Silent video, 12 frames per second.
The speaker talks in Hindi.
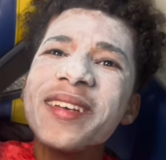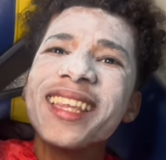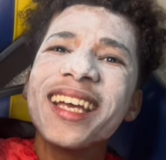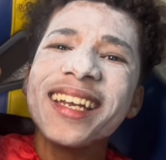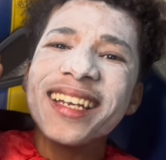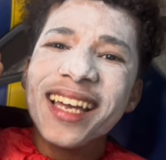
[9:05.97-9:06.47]

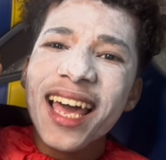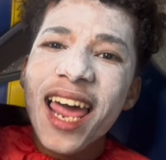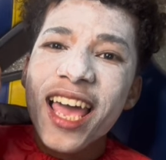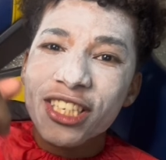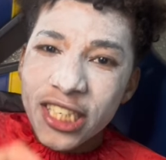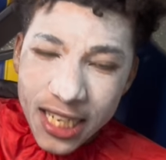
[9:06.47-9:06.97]
मिथिक निकला
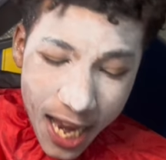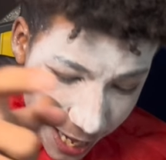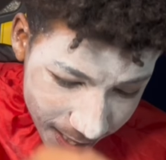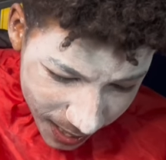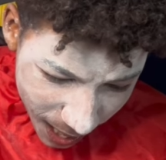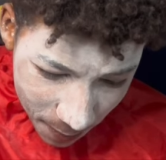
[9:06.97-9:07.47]
है जिसका
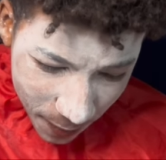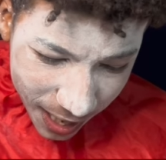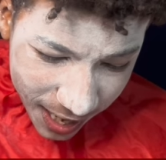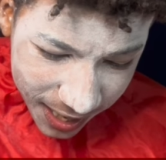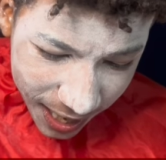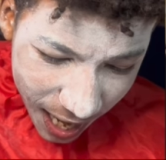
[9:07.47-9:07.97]
हेडगेयर
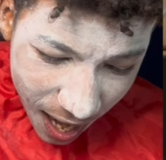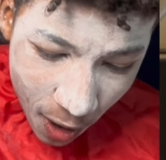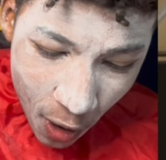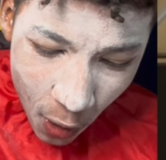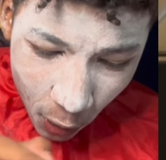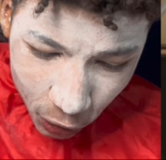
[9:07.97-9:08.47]
पहले निकला
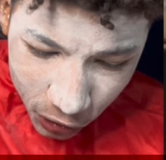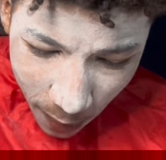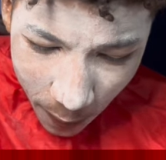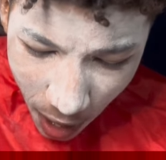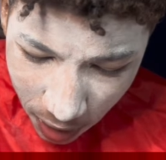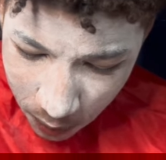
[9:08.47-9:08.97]
उसके
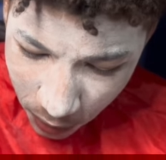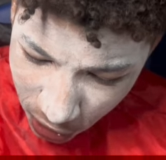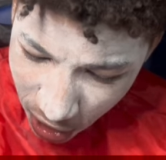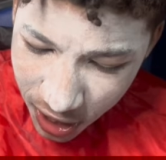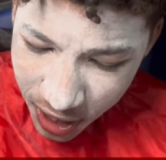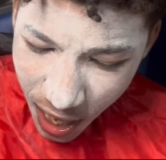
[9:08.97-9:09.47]
बाद
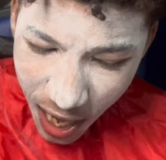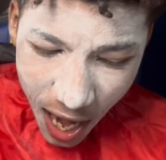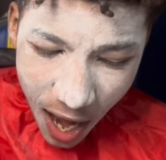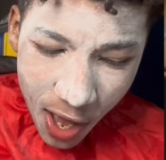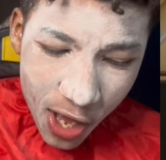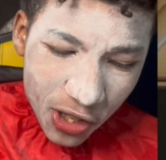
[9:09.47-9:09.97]
मिथिक निकला
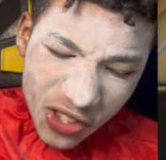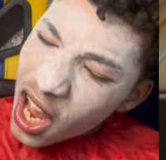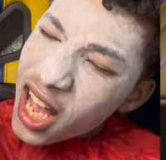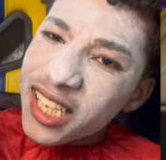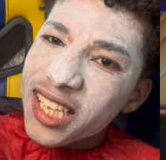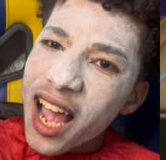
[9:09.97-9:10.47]

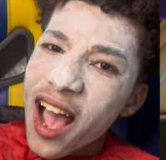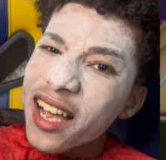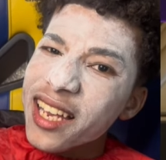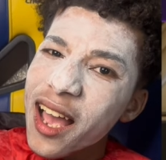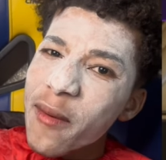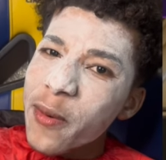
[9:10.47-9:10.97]
चस आ
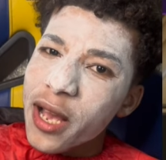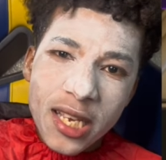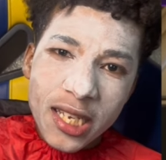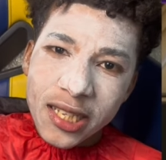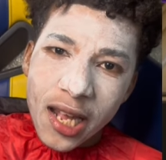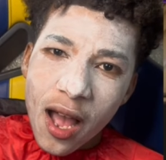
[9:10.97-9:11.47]
गया
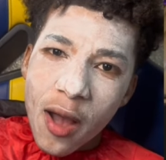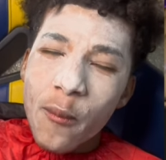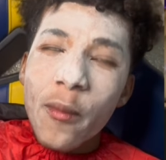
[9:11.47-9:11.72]
भाई साहब